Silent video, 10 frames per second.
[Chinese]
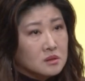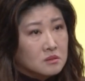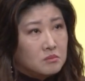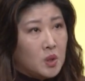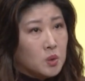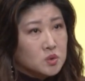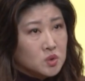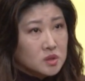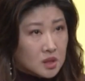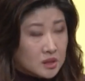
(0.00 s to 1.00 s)
没有，就
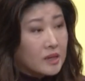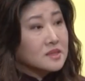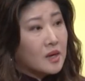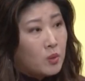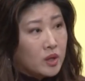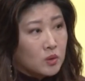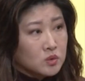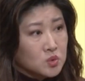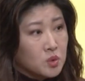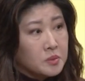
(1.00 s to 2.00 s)
是可能要在外
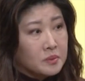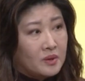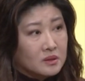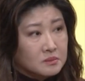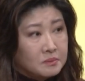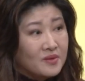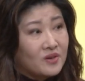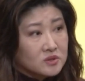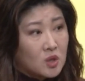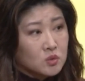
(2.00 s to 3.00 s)
工作，没有办
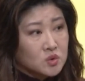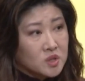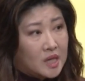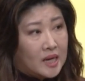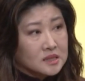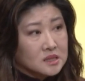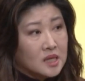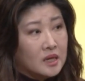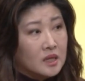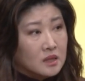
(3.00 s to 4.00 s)
法照顾这个孩子，
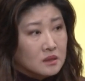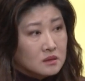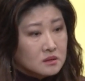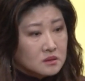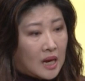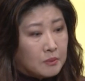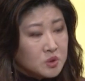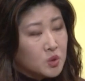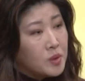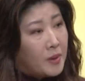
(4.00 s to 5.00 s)
那他们
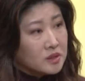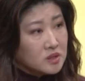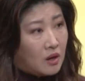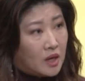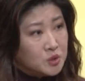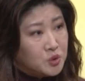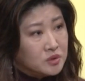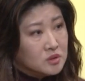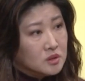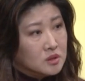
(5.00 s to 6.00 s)
就会帮小孩选
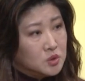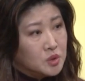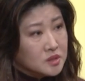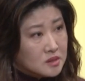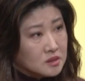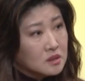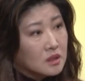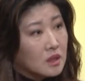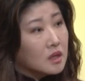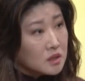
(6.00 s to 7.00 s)
择这个
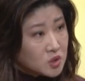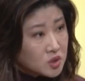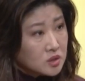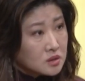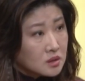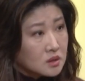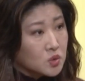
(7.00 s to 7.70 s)
合适的